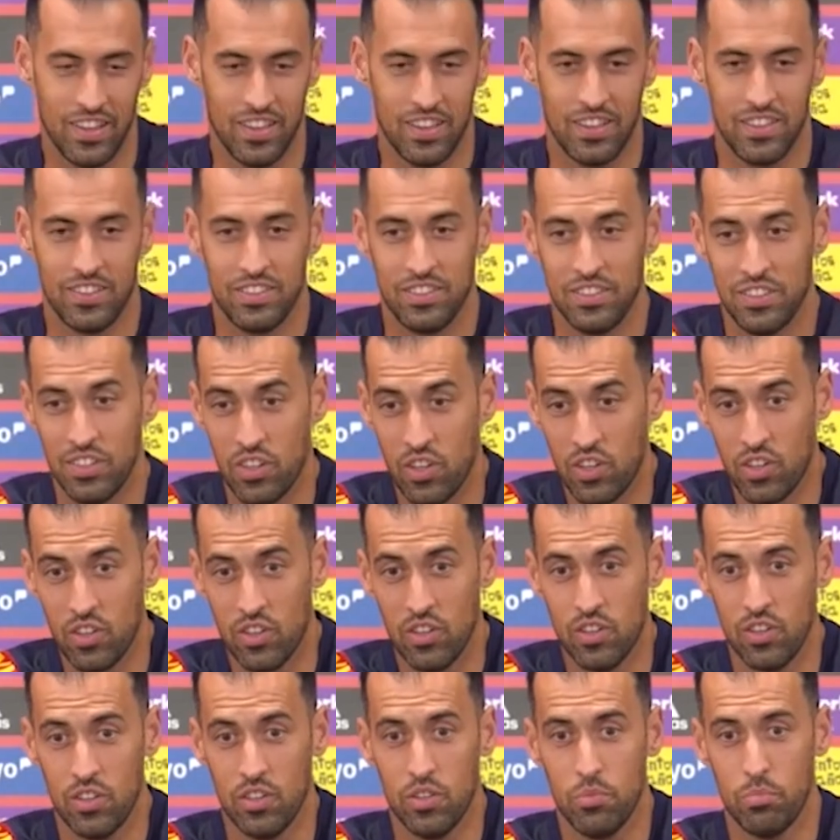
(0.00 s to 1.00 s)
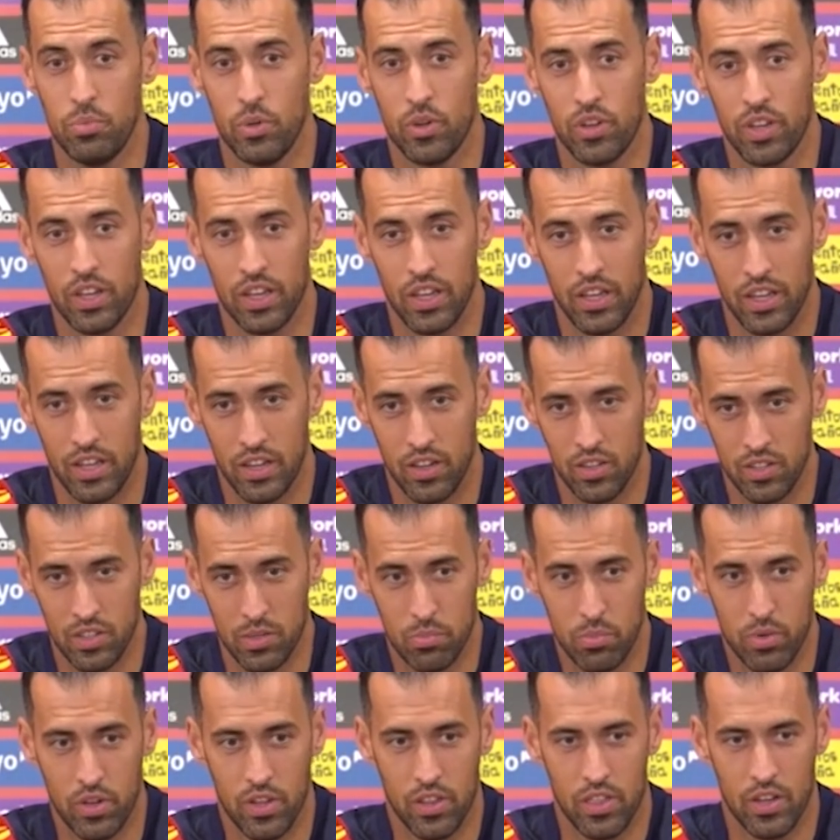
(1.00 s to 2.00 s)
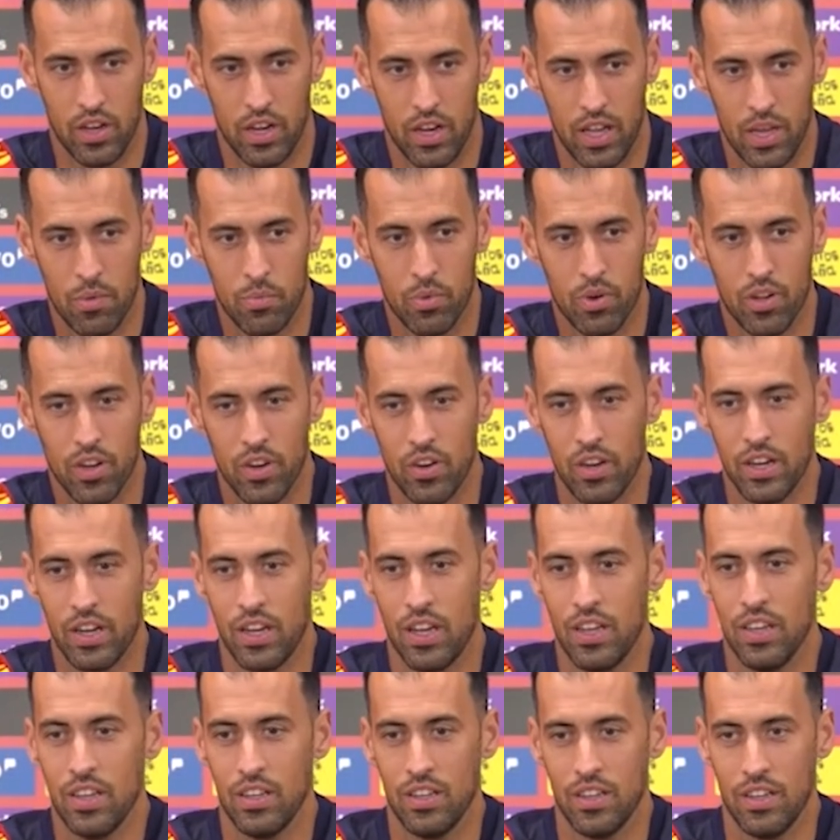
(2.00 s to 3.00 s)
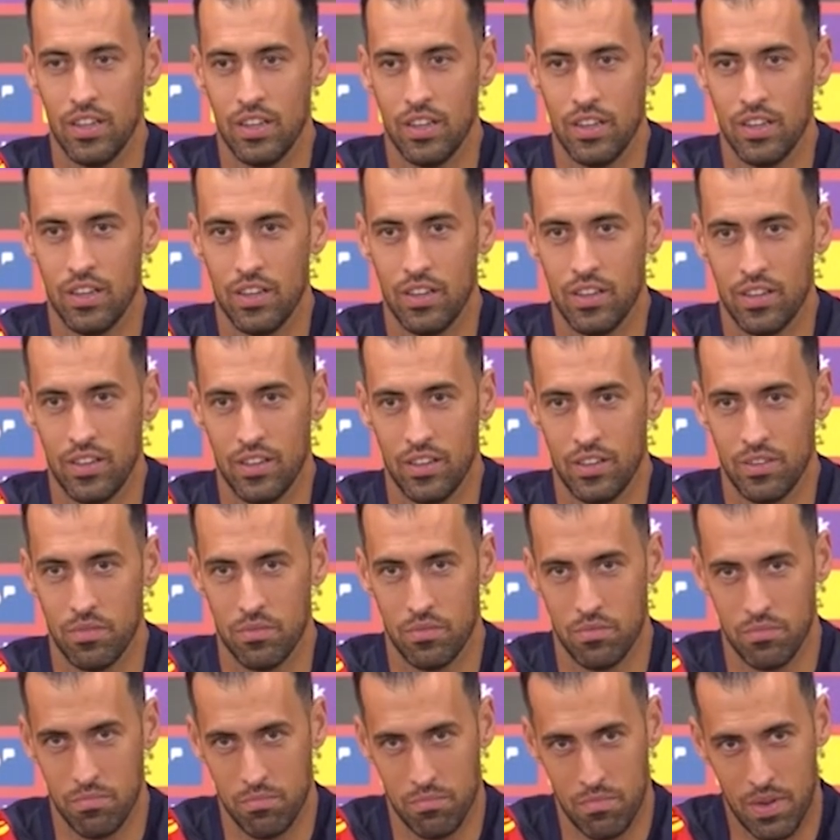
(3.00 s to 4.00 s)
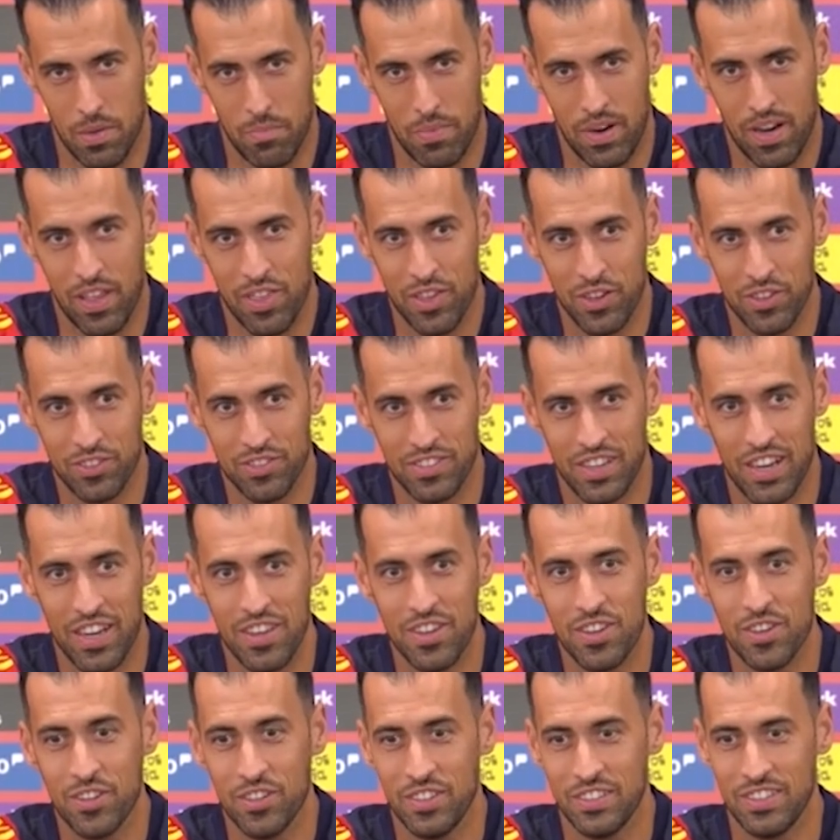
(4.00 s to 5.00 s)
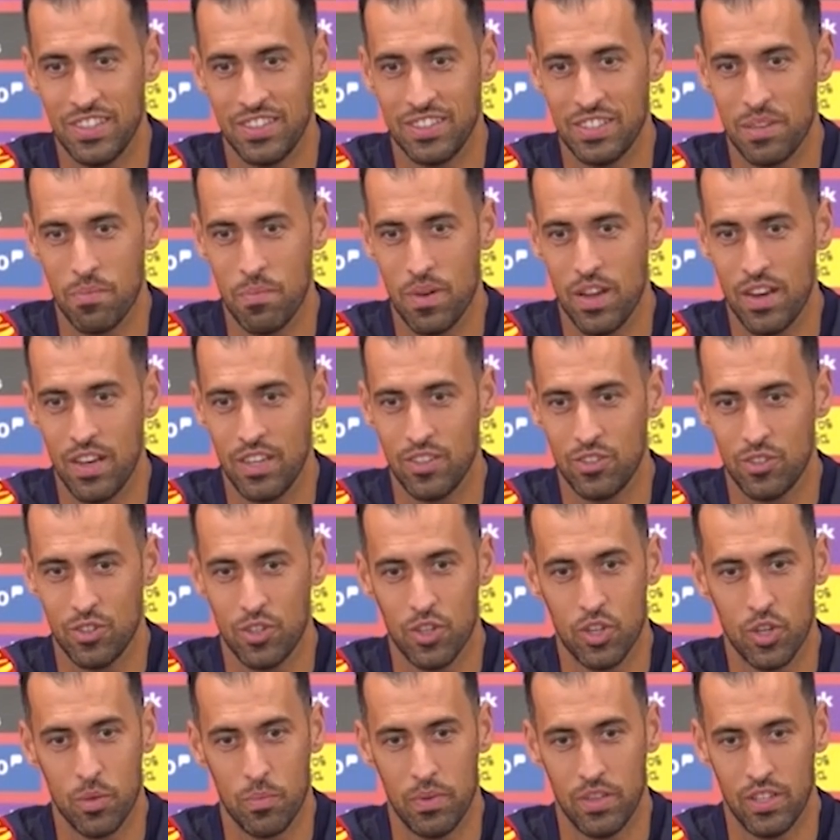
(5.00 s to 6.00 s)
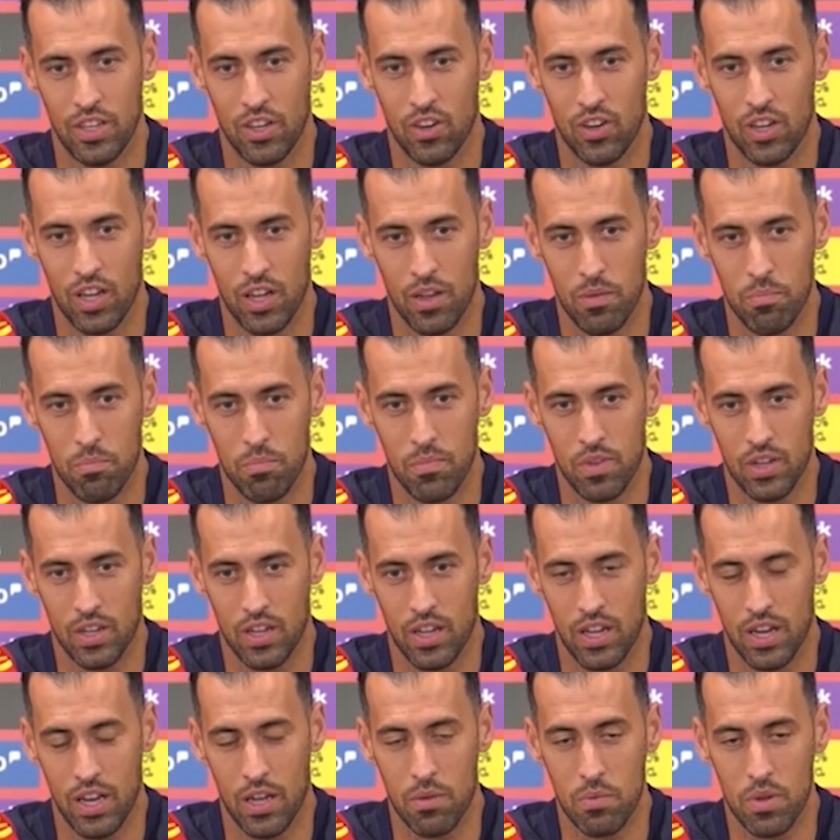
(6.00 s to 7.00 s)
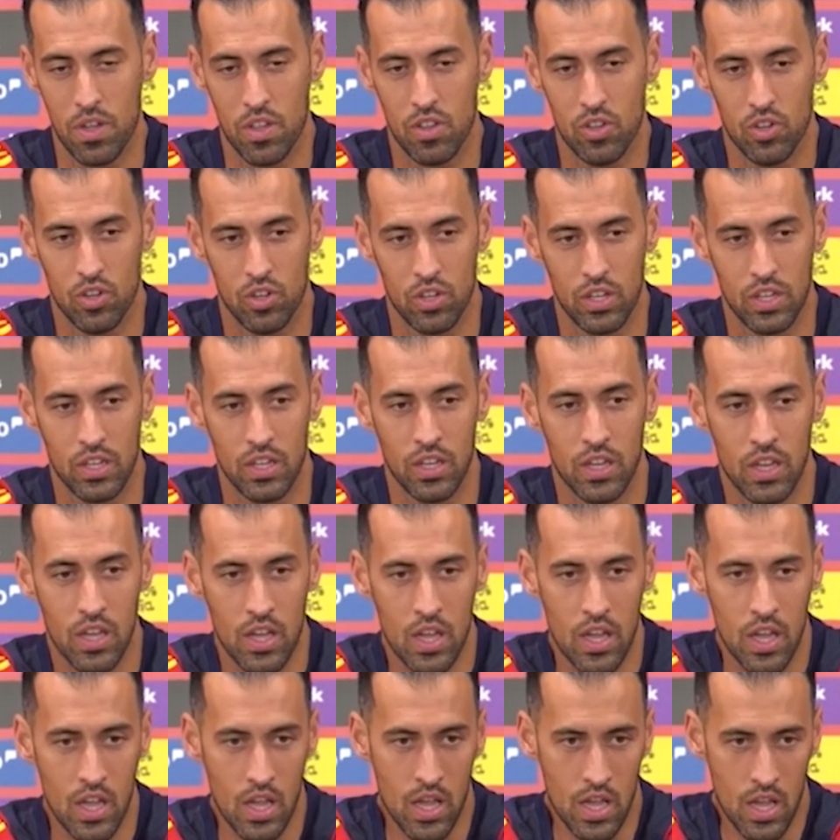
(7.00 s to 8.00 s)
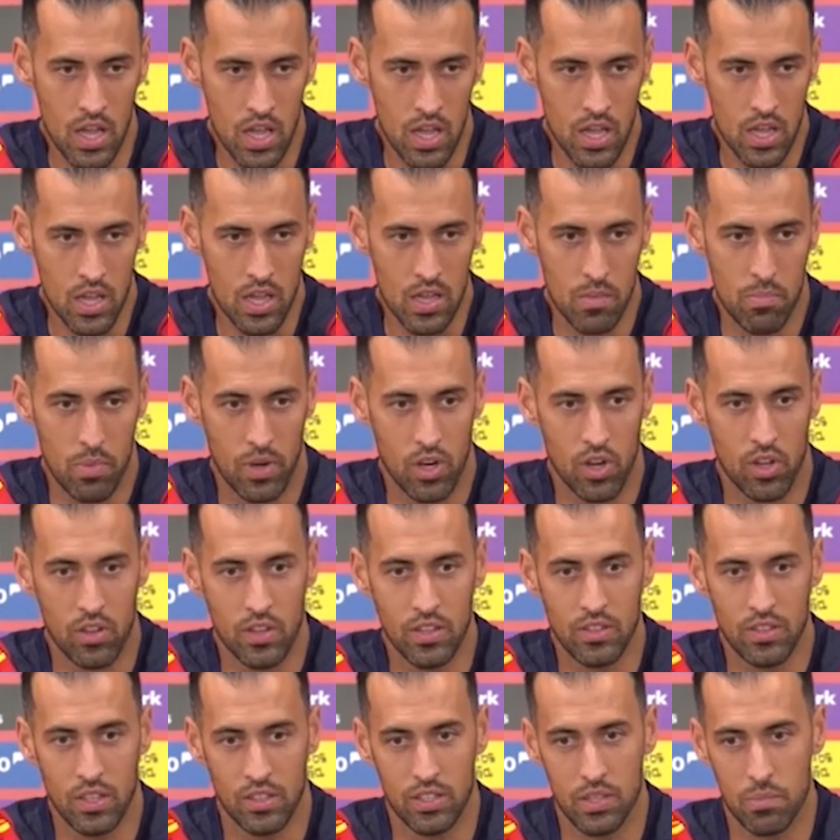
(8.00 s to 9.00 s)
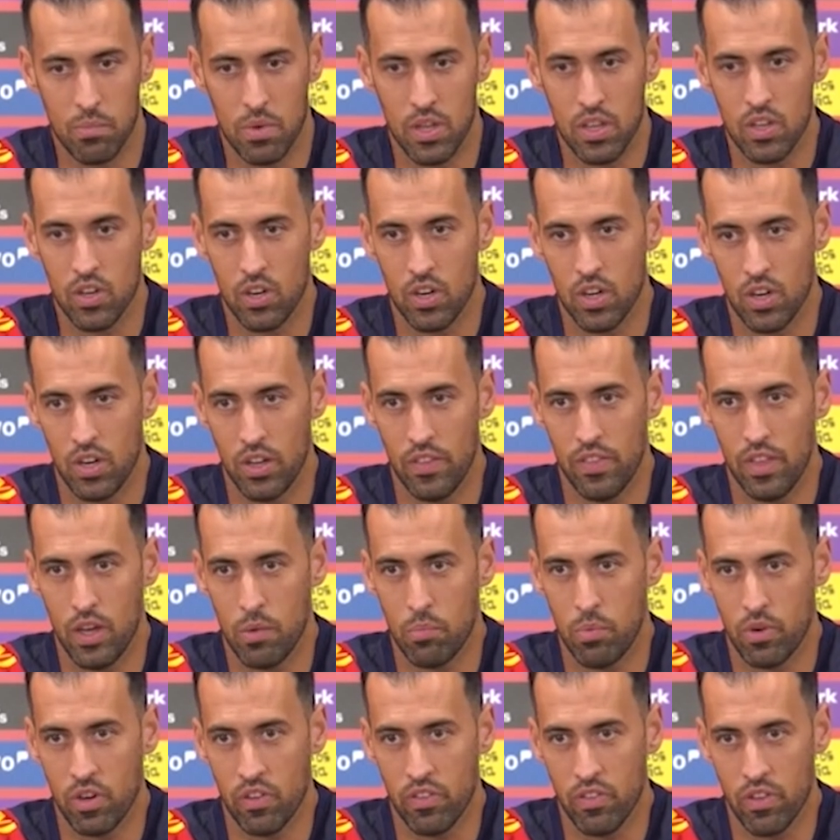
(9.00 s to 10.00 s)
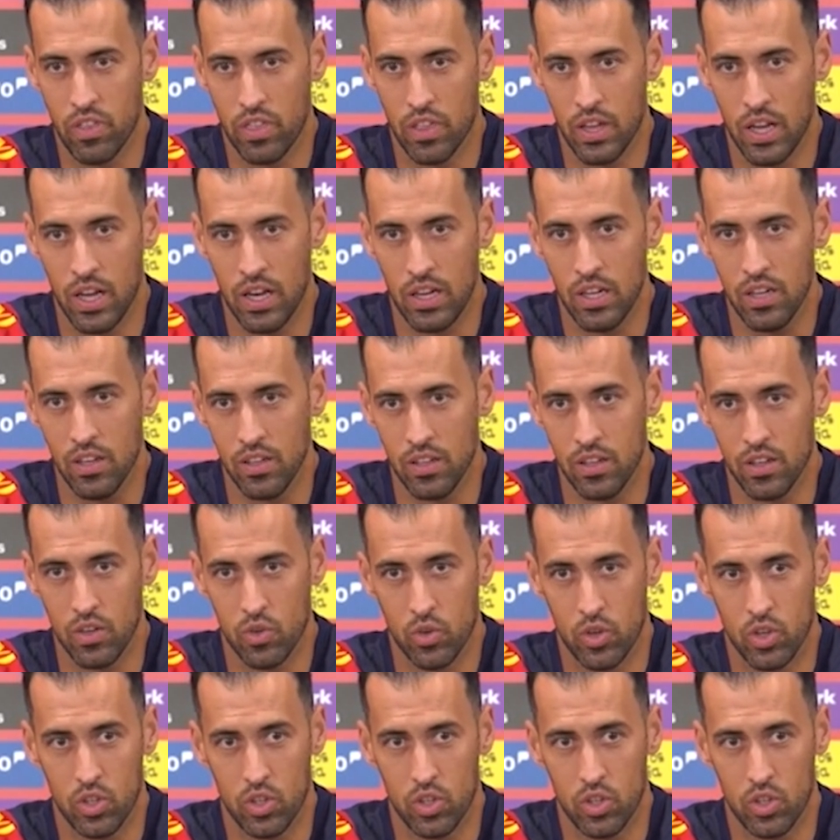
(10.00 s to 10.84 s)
la mesa, ya que en caso de marcharse ahora liberaría eh, una buena parte de su salario que podría ayudar a cuadrar ese desfase del límite salarial y